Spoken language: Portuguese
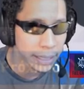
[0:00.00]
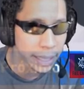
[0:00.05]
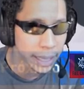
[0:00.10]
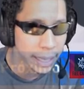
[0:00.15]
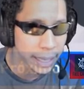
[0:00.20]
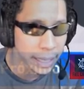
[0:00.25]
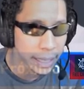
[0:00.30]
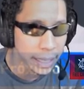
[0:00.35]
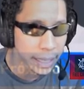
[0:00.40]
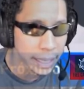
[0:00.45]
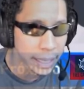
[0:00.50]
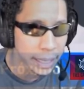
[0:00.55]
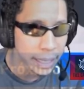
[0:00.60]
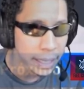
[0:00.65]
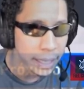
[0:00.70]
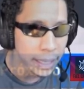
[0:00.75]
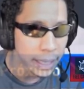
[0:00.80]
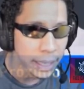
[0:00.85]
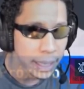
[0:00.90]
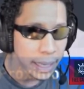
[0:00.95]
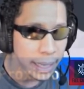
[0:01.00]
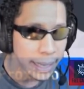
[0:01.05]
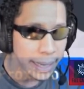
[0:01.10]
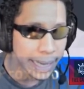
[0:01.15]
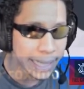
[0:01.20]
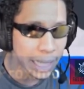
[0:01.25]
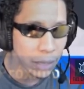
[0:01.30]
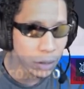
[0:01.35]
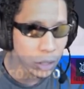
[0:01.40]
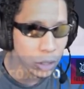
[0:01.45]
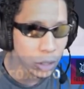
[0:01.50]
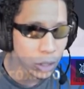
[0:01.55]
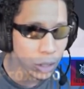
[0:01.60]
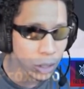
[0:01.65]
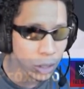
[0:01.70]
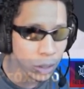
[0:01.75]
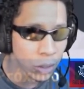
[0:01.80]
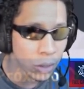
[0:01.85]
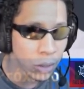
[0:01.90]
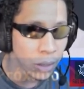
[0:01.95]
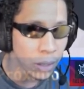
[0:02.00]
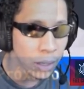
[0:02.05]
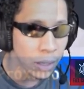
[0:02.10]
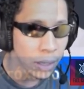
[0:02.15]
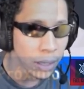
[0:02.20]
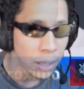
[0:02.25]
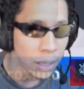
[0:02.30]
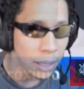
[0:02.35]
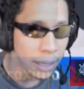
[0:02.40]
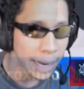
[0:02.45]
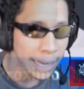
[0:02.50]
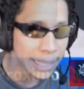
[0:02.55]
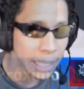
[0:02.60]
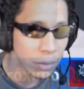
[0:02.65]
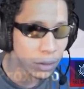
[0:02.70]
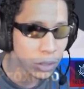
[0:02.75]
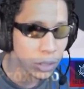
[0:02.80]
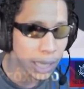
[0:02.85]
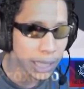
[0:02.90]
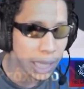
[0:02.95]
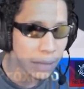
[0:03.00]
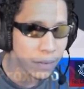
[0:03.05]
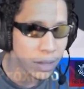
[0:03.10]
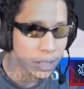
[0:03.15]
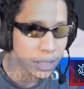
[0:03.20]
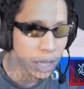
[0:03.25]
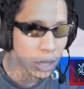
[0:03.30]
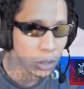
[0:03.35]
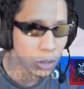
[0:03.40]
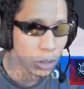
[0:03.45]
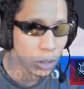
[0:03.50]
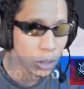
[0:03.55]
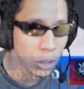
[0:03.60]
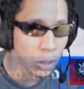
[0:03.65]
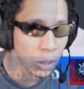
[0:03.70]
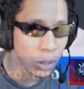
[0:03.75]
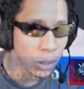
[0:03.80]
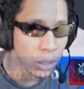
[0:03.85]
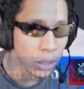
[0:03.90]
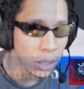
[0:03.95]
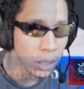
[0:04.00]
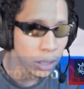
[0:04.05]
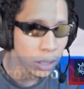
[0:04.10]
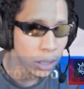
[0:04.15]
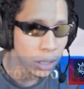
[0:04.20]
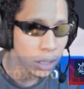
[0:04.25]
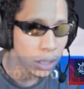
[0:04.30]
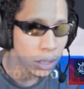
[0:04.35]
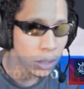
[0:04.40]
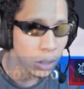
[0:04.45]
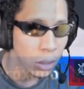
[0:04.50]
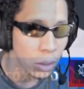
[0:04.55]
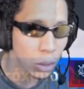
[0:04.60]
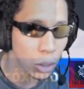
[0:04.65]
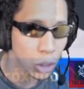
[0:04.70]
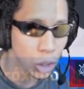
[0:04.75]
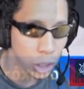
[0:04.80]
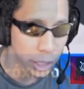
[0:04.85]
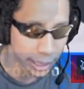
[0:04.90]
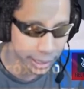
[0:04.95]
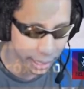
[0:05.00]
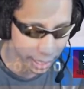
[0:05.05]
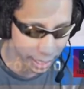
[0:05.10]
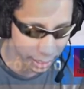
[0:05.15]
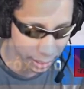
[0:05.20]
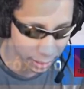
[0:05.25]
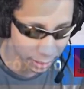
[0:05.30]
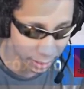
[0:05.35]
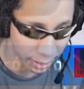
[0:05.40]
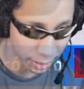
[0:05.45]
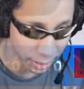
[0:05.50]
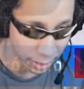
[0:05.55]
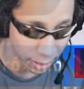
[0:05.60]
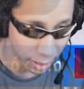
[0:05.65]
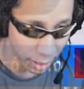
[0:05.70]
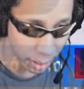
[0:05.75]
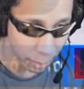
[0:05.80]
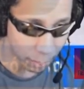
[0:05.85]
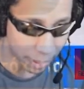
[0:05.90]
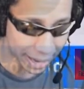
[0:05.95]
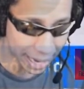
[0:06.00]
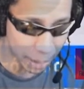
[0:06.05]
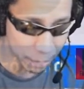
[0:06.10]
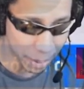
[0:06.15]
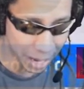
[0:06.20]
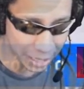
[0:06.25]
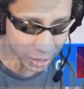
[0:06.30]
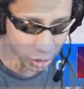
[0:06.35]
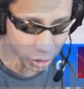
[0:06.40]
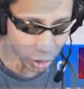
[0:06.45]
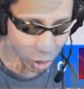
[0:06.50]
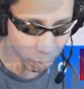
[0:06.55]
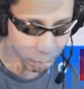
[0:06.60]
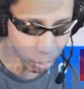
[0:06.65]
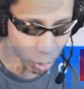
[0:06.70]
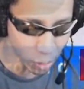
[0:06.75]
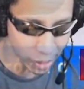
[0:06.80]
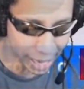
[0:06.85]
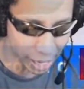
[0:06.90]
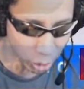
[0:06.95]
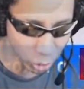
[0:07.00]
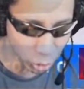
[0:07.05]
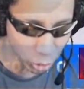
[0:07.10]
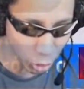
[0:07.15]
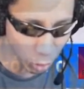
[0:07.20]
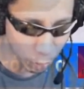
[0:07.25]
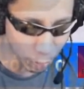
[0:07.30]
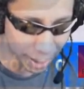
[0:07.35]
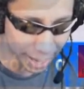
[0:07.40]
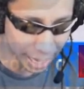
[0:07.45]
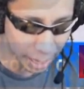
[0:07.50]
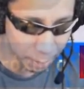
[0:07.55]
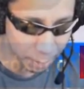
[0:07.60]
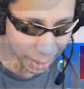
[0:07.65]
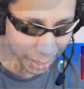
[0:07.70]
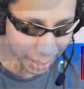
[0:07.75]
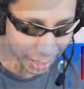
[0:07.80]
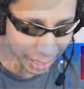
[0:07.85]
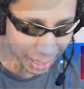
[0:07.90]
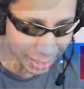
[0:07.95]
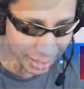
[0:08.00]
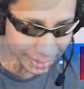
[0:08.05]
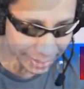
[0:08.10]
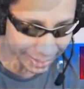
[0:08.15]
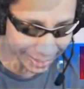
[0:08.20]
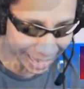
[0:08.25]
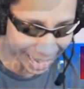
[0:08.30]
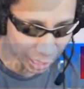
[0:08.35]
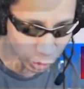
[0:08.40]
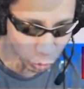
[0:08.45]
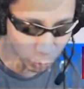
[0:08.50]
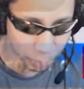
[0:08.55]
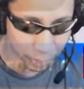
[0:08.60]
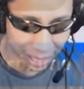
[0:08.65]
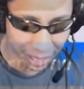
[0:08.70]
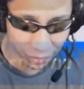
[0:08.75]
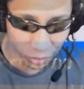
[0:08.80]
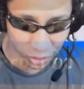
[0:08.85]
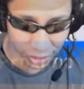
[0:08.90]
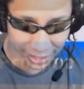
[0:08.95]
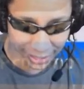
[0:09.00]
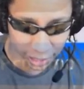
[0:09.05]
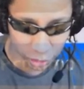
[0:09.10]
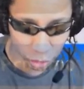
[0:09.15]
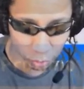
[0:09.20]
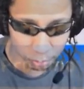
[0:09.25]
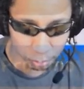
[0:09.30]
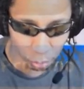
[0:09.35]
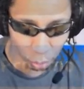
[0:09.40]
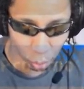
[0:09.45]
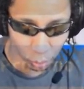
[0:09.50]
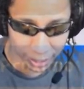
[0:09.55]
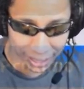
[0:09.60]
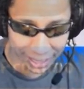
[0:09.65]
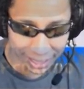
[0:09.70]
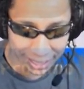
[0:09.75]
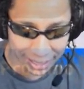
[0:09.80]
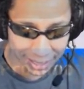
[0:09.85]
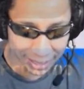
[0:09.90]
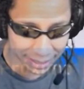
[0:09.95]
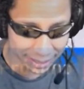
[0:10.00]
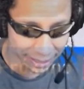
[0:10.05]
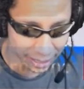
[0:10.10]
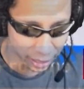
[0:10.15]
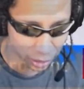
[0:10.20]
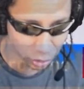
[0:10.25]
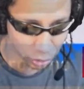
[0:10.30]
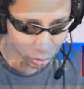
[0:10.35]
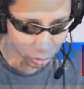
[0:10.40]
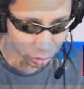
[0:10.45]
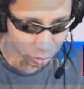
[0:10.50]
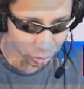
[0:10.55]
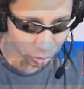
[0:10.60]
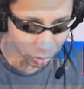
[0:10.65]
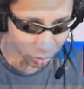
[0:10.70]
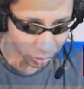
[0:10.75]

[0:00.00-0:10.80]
ele? Cadê o Otom? Cadê o Otom? Cadê você, Otom? Oxe, cadê ele? Parabéns, seu bug, Elton, parabéns! Crédito pra você, Capitão Bug Insano!